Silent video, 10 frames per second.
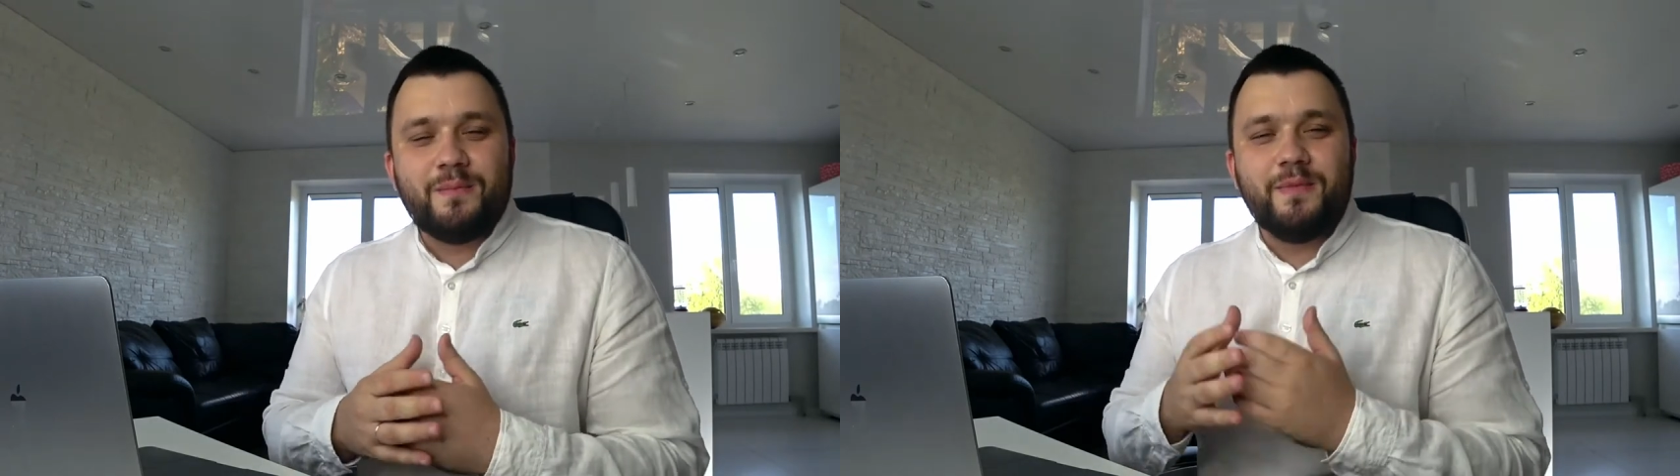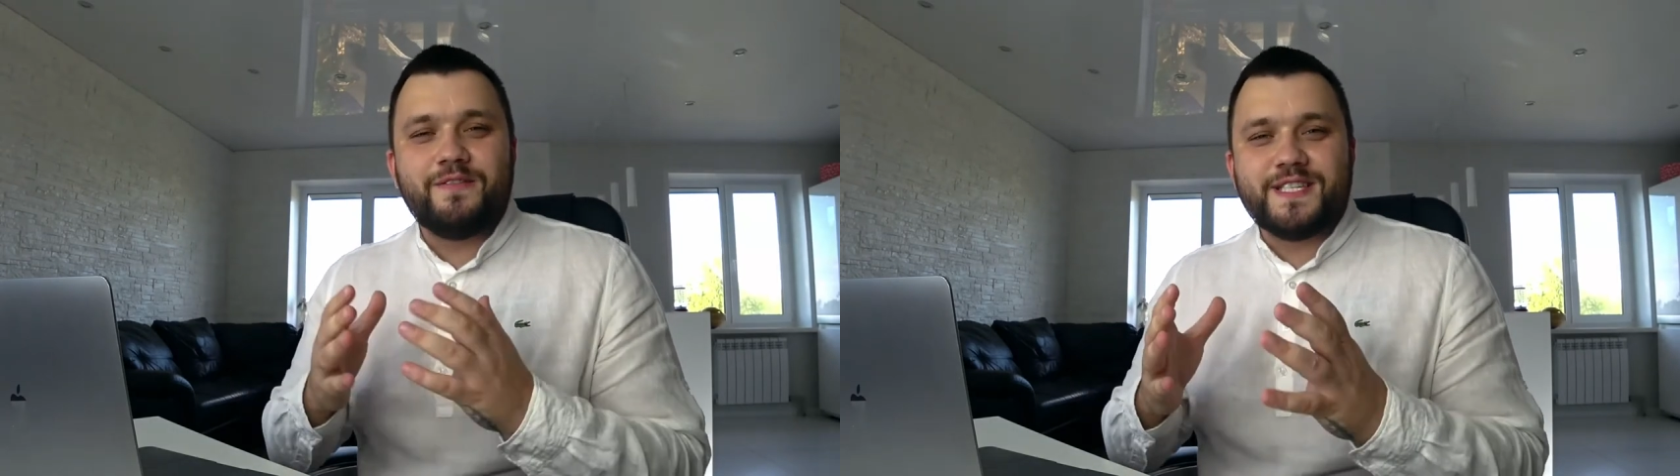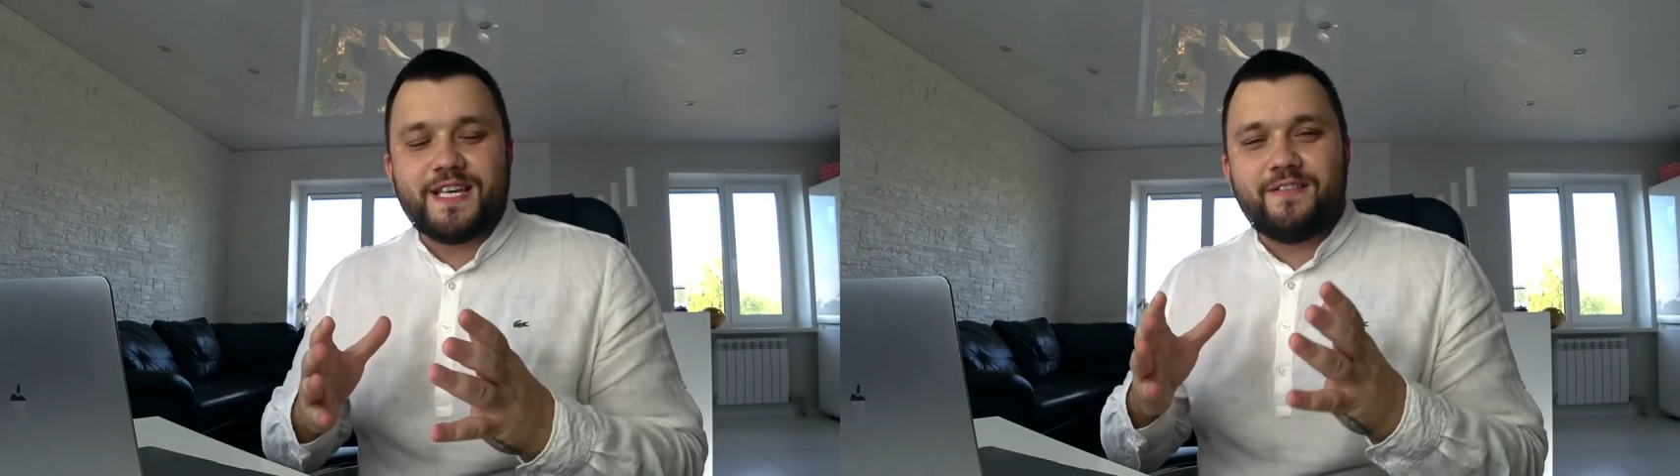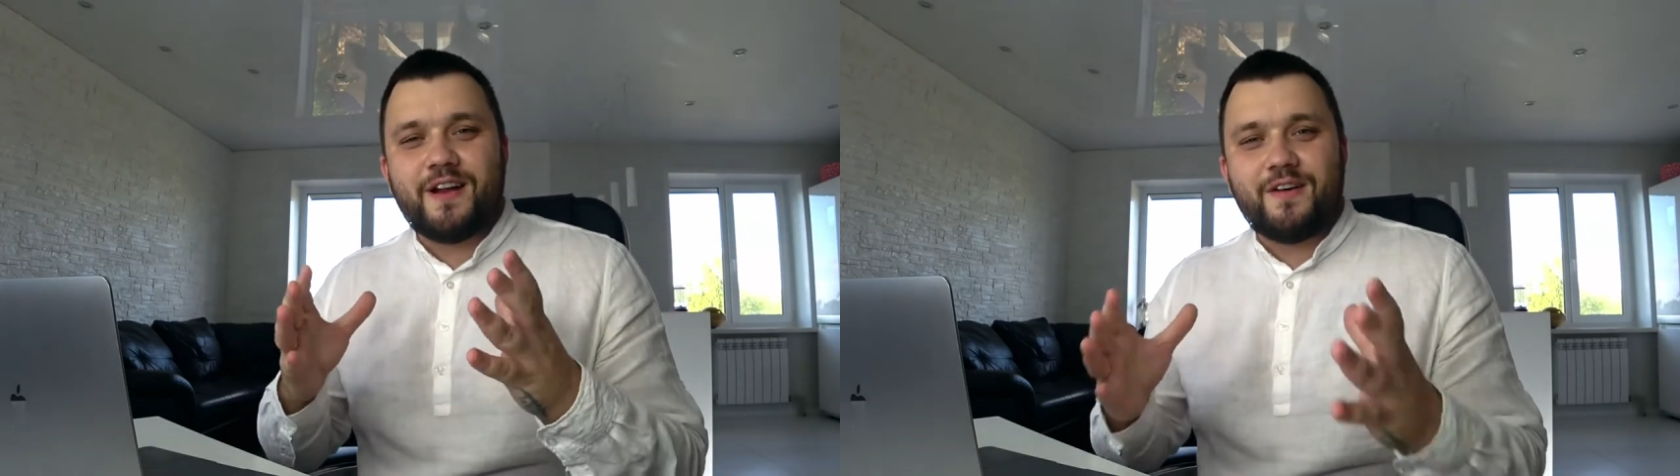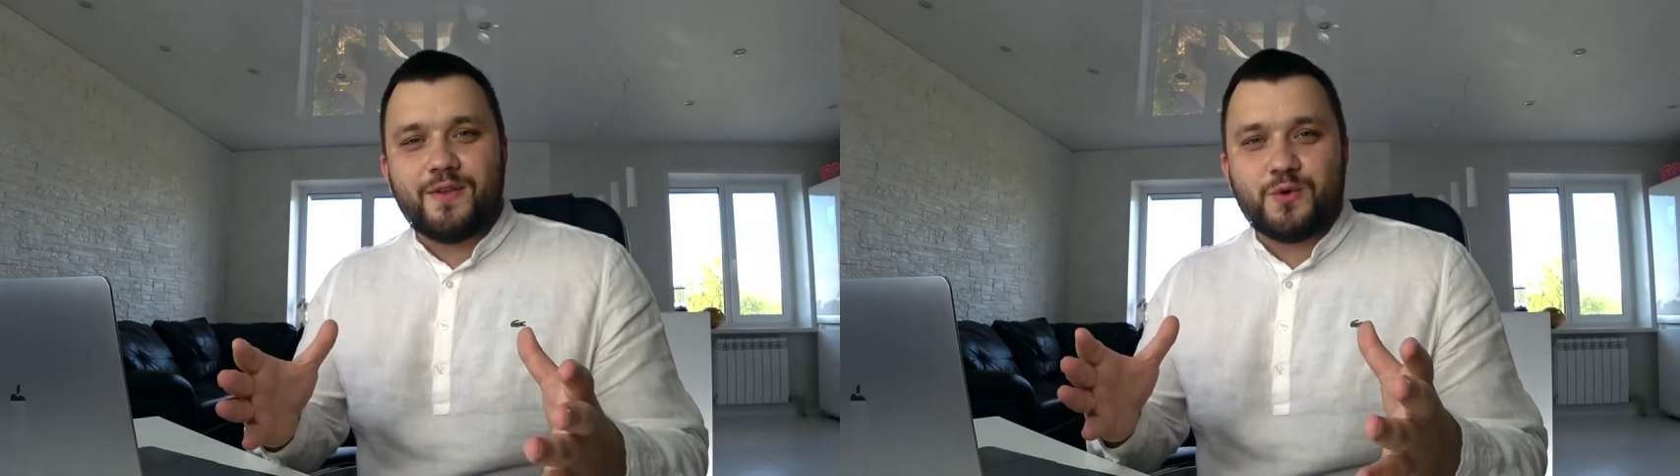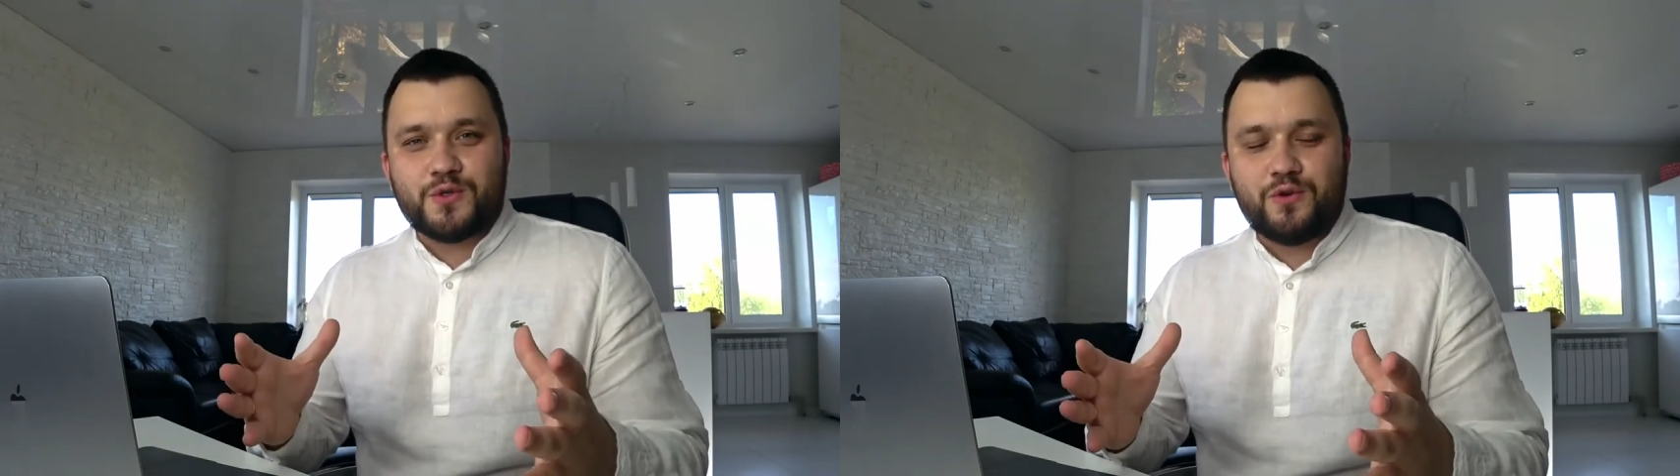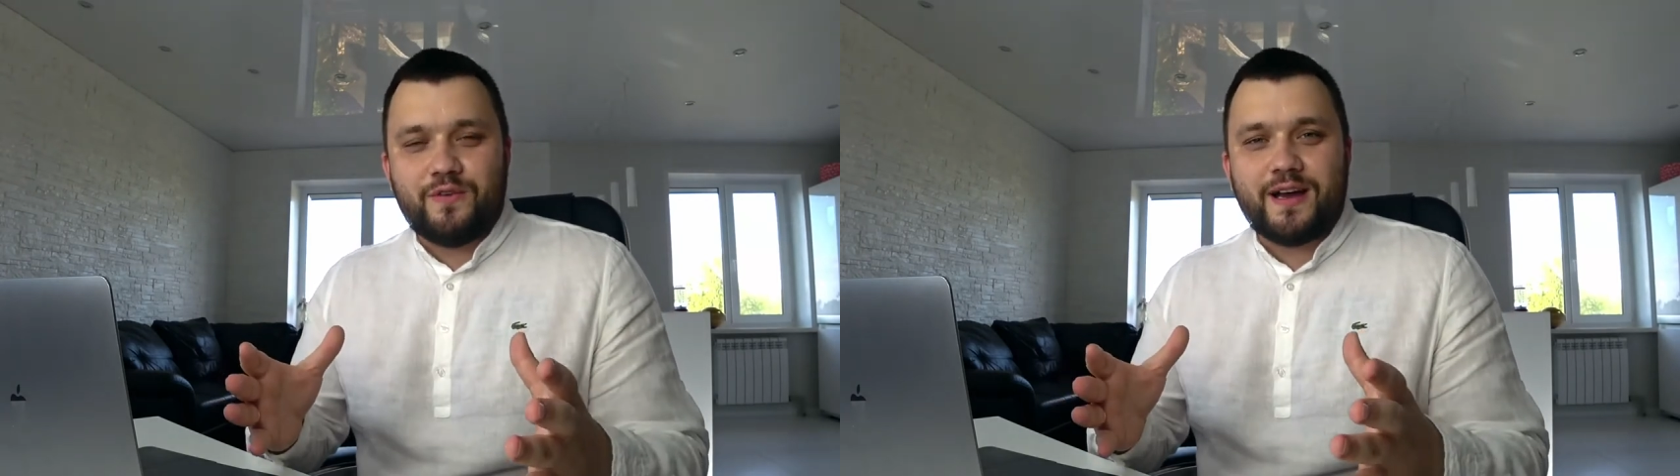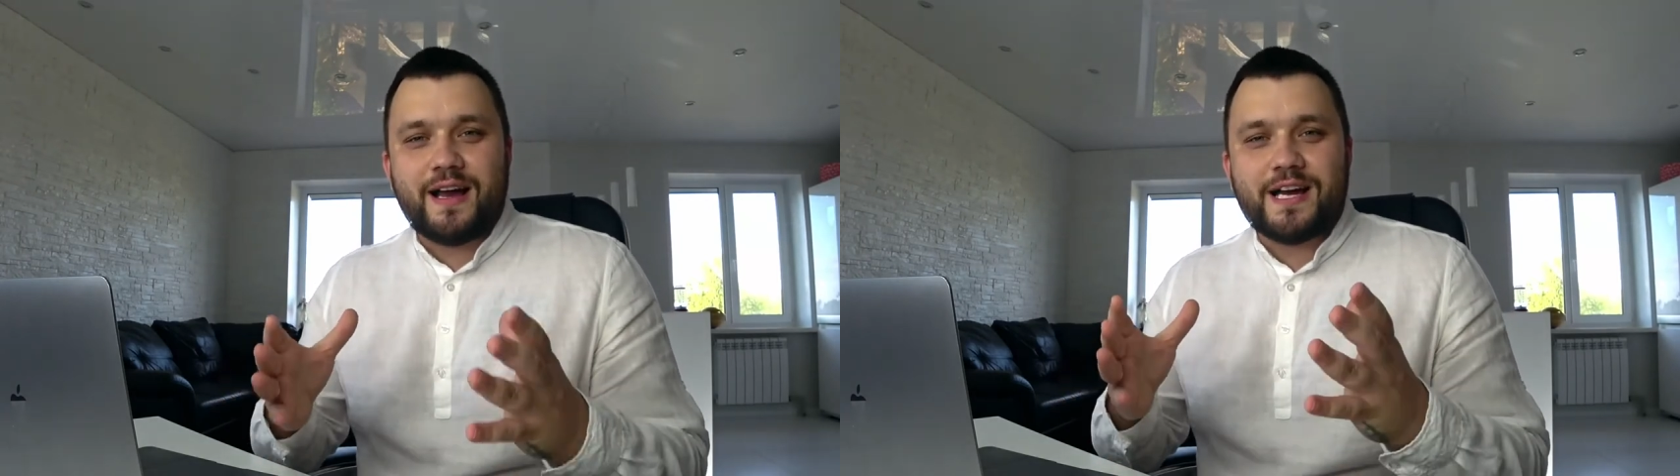Мы все в равных условиях.